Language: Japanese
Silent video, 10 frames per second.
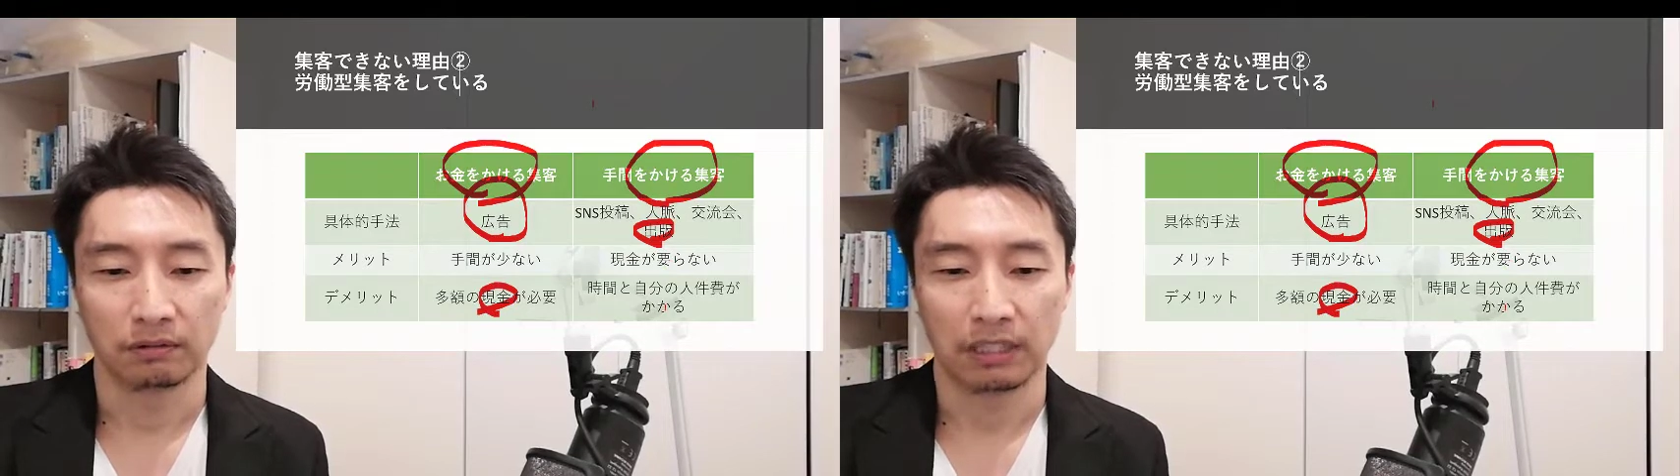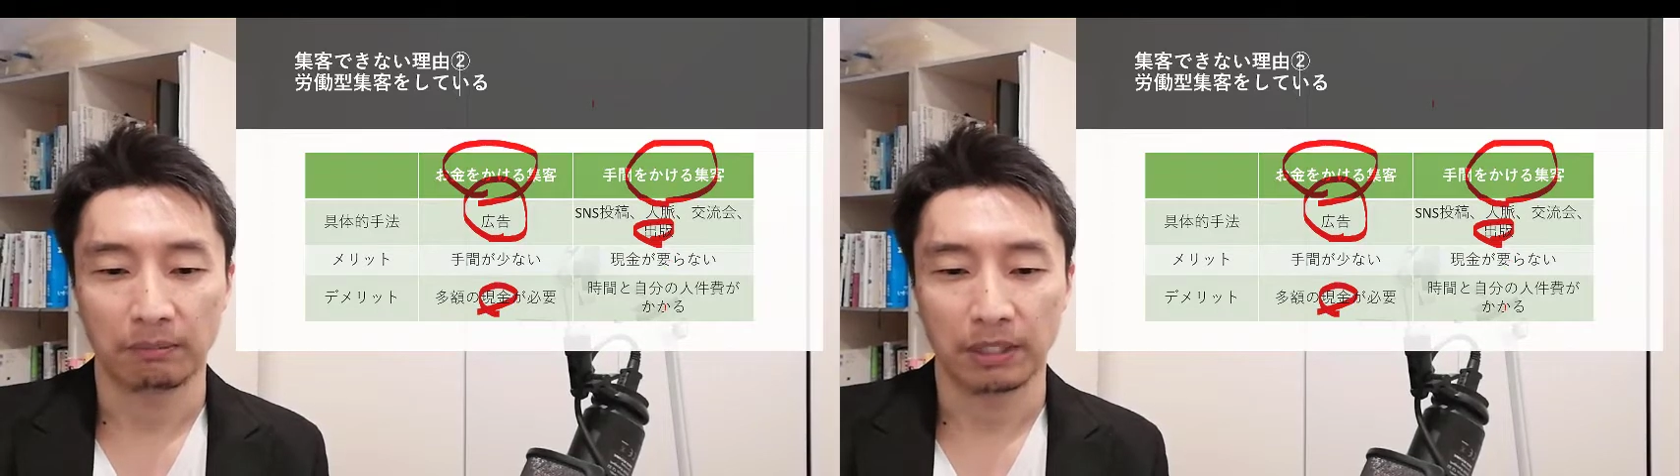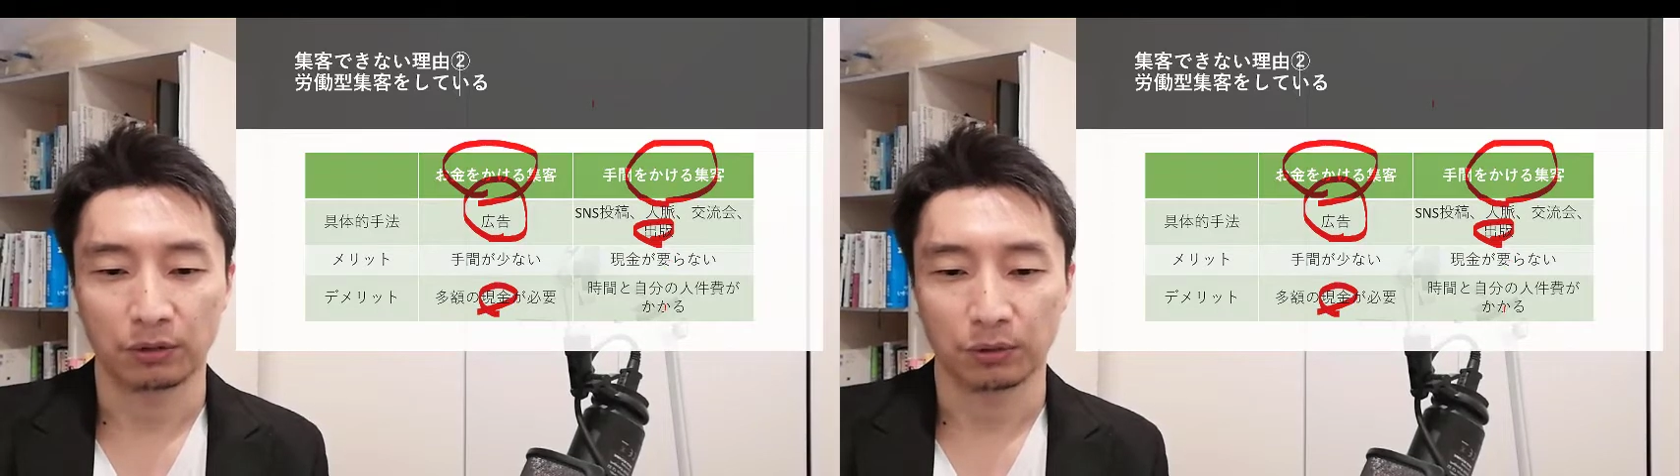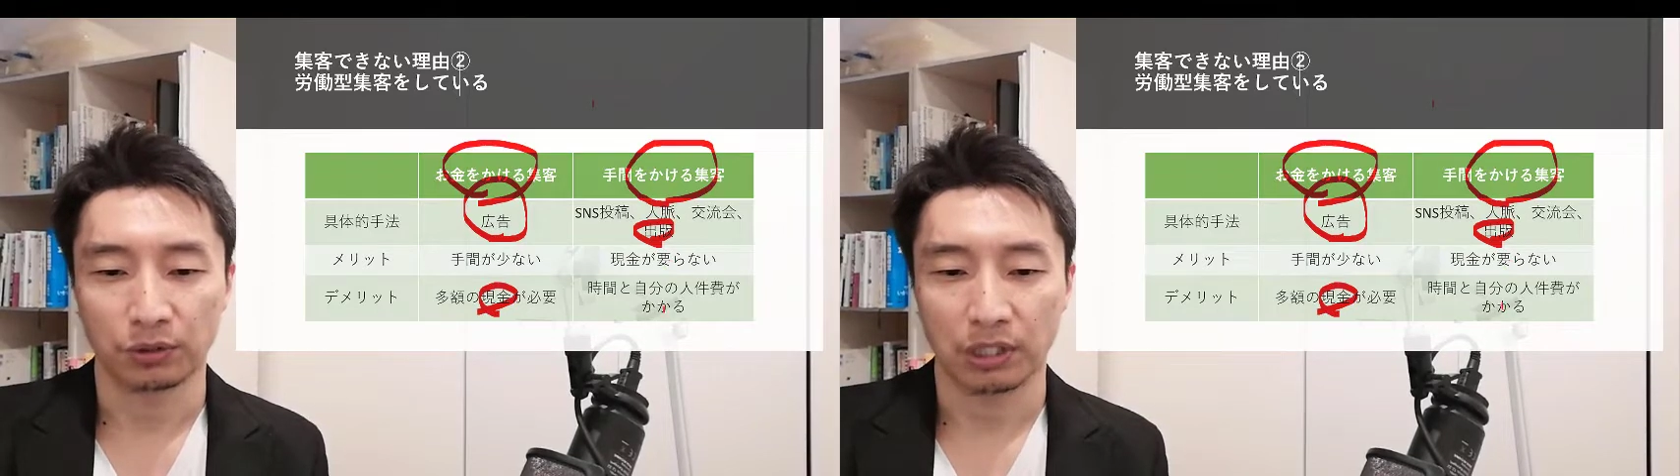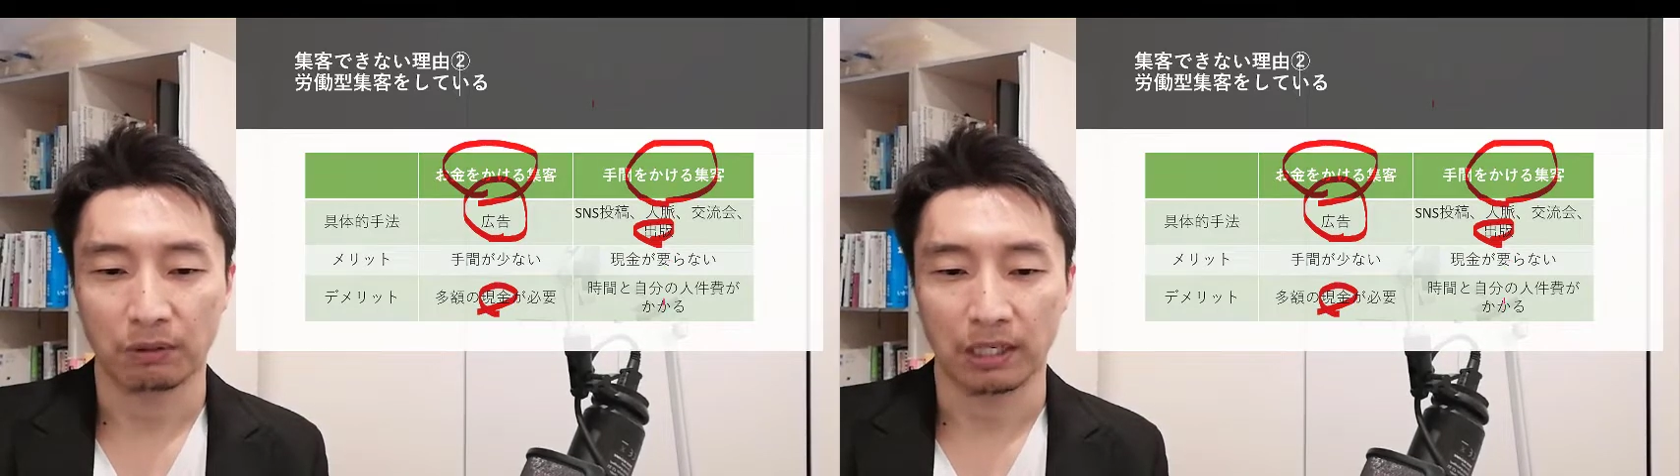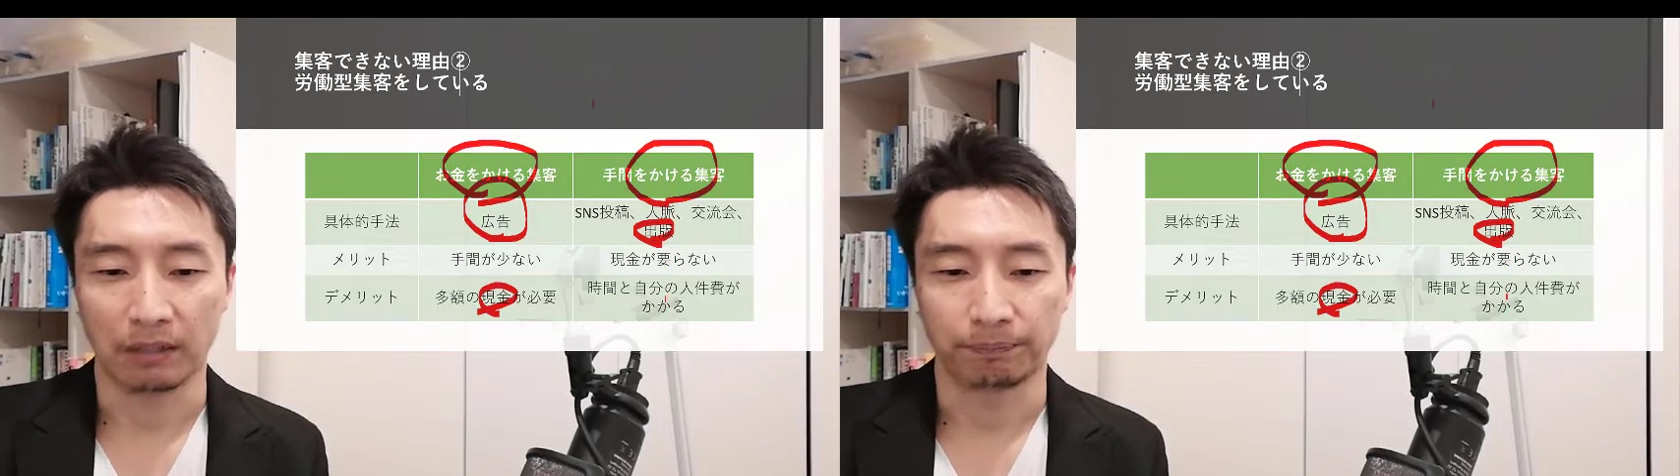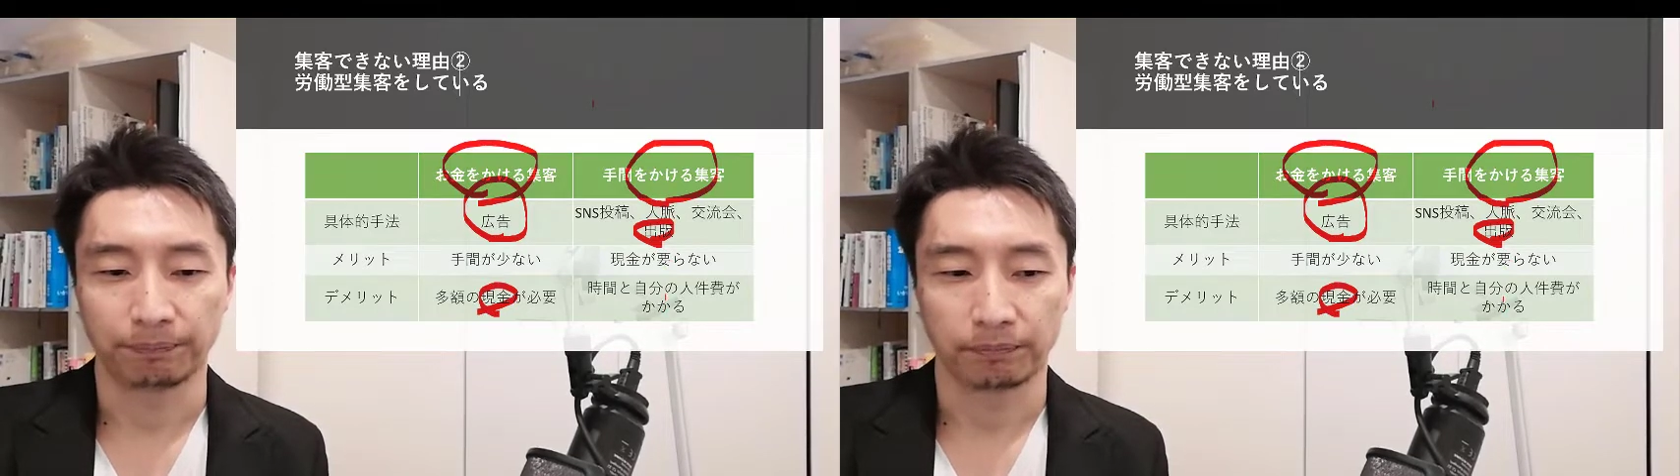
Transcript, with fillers: デメリットとしては、